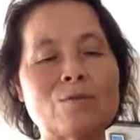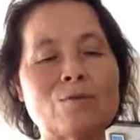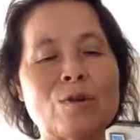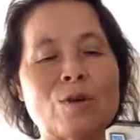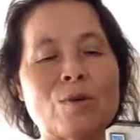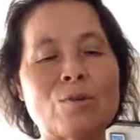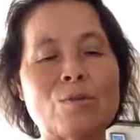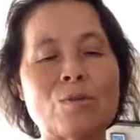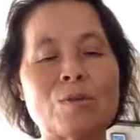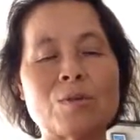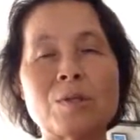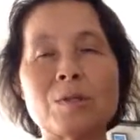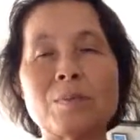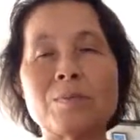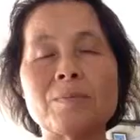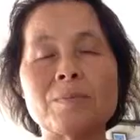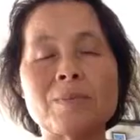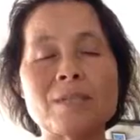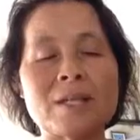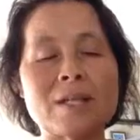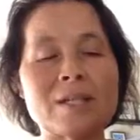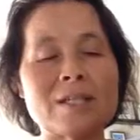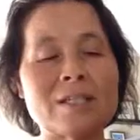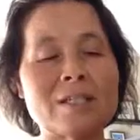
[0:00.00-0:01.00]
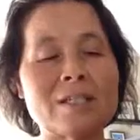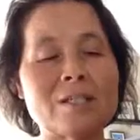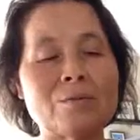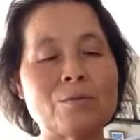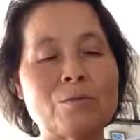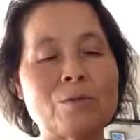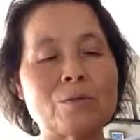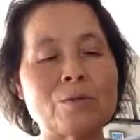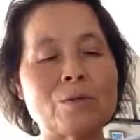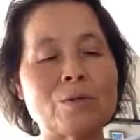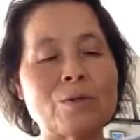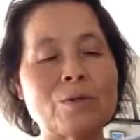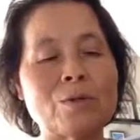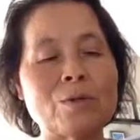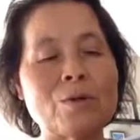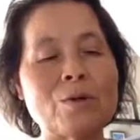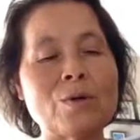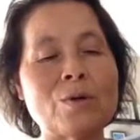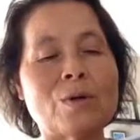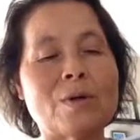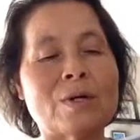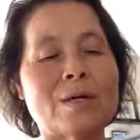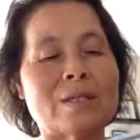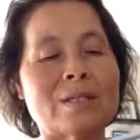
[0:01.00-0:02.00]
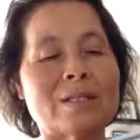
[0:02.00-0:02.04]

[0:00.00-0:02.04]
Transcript: 누가복음 10장 25절로